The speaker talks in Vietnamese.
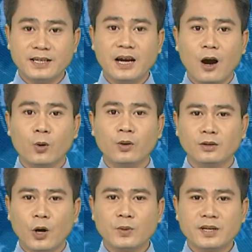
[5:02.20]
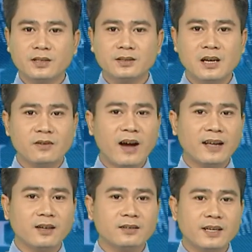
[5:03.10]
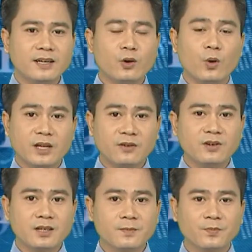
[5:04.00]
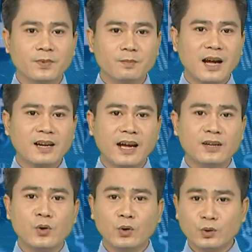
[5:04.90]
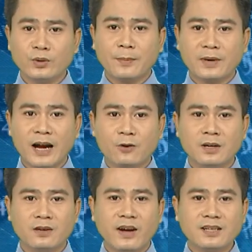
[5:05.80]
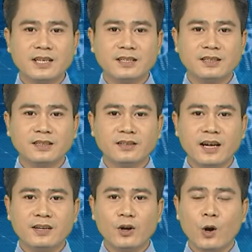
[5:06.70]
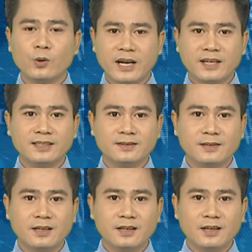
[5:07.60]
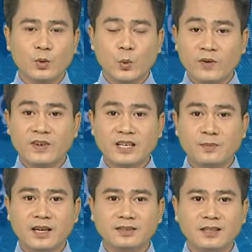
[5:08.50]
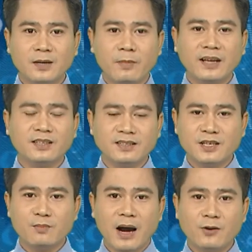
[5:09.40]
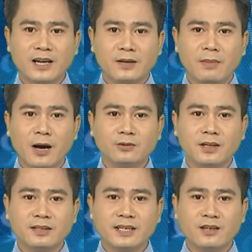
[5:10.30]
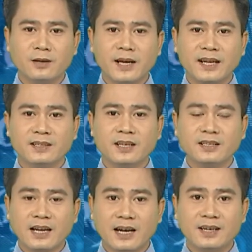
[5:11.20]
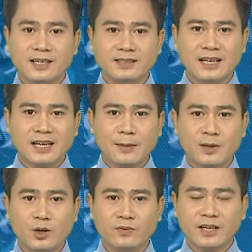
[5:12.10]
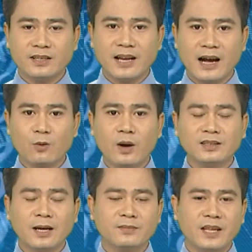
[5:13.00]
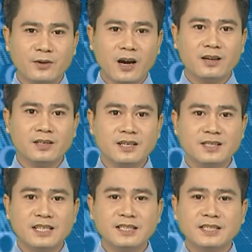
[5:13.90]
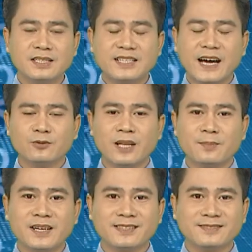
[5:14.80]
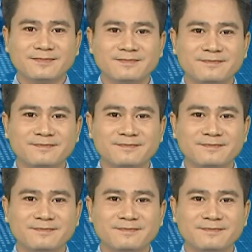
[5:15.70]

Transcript: khí hậu, thổ nhưỡng và thời tiết của địa phương, mang lại nguồn thu nhập cao, phát triển kinh tế hộ gia đình. Quý vị thân mến, bản tin dự báo cảnh báo thời tiết hôm nay đến đây là hết. Cảm ơn quý vị đã quan tâm theo dõi. Xin kính chào tạm biệt.